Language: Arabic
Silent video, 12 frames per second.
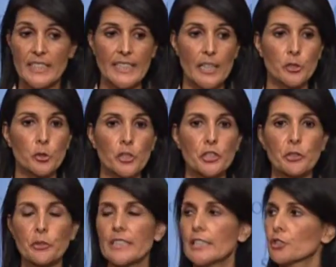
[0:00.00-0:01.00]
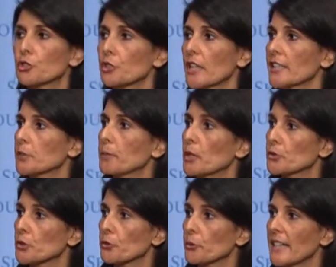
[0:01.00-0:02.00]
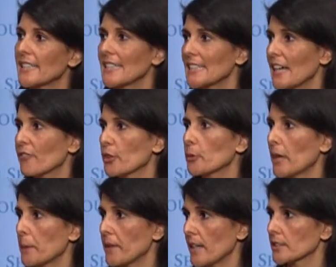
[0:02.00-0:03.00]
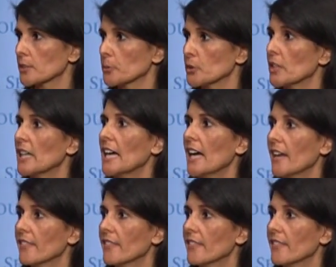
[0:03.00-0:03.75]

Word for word: الدولية بالإضافة إلى قول المندوبة الأمريكية